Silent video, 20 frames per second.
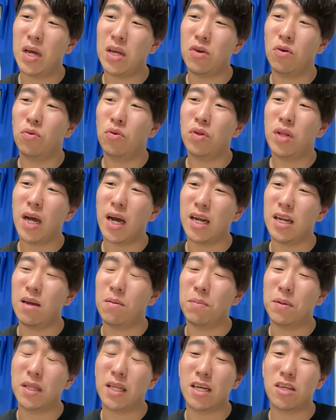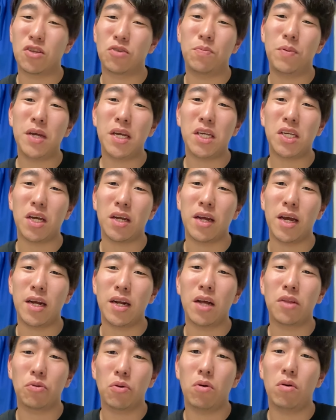あ、世の中にやっぱ出すべきじゃない
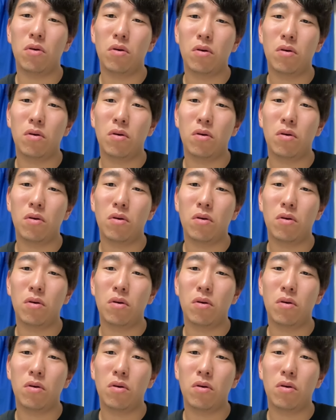なと、